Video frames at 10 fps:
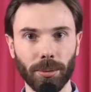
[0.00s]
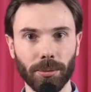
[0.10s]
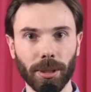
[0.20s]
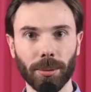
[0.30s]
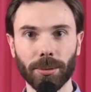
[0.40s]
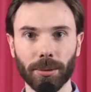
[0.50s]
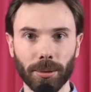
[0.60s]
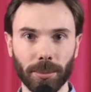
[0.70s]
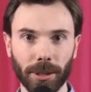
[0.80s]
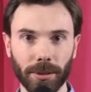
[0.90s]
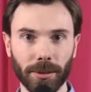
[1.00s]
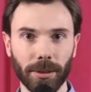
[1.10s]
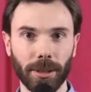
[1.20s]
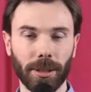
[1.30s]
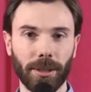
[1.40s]
d'offrir aux
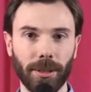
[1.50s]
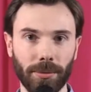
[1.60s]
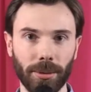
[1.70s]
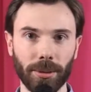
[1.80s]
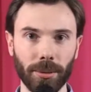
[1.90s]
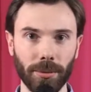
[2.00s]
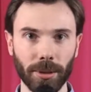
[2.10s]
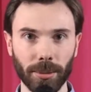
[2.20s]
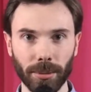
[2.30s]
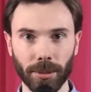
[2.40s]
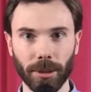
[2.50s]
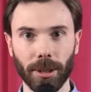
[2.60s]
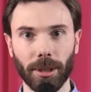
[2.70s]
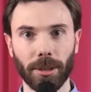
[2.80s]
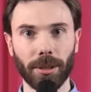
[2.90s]
entreprises des flottes de vélos
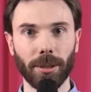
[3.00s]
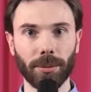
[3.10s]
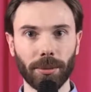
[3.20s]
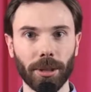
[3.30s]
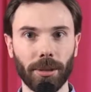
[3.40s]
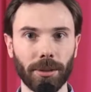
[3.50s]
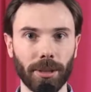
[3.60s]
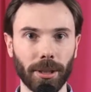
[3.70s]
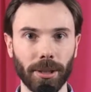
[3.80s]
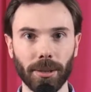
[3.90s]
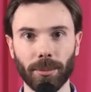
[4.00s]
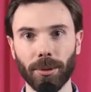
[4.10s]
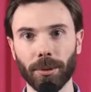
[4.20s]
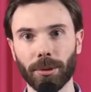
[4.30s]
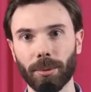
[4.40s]
et d'offrir à leurs salariés un
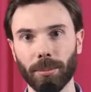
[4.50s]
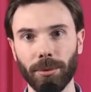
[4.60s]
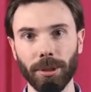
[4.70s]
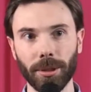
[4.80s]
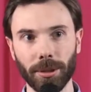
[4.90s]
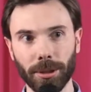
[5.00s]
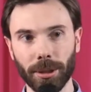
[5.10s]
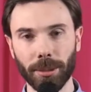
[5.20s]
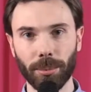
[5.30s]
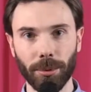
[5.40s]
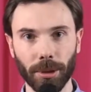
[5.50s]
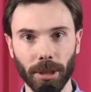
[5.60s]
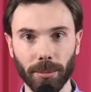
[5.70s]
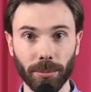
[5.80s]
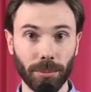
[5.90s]
mode de transport plus écologique et plus
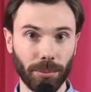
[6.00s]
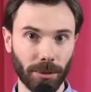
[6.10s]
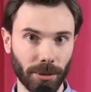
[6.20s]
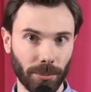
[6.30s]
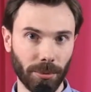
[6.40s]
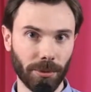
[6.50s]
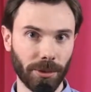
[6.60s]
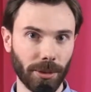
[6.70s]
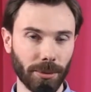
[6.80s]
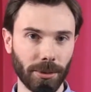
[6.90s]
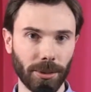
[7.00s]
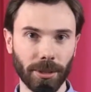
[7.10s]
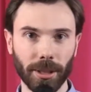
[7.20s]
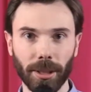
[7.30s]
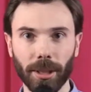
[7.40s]
durable, plus, plus facile
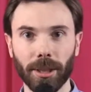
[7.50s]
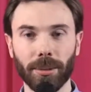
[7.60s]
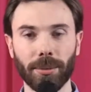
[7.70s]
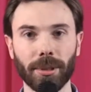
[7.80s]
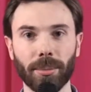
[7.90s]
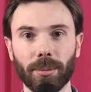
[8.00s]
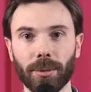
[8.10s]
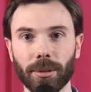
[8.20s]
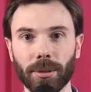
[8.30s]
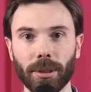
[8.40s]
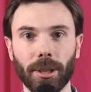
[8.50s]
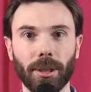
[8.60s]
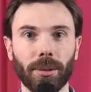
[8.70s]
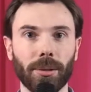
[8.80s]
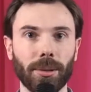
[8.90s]
aussi. Tout simplement,
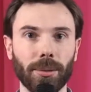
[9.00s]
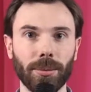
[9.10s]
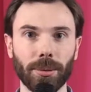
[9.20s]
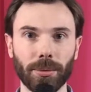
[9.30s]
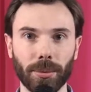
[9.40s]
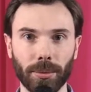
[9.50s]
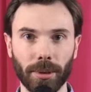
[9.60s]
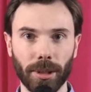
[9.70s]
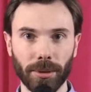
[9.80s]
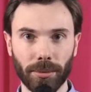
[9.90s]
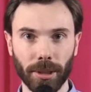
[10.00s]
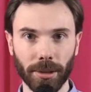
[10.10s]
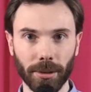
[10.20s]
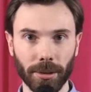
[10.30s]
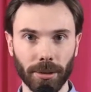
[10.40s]
nous offrons à la fois
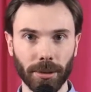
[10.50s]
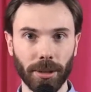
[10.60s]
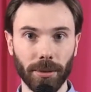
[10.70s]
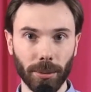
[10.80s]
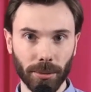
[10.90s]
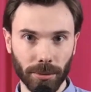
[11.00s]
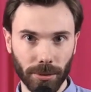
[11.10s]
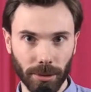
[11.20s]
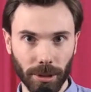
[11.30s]
les vélos,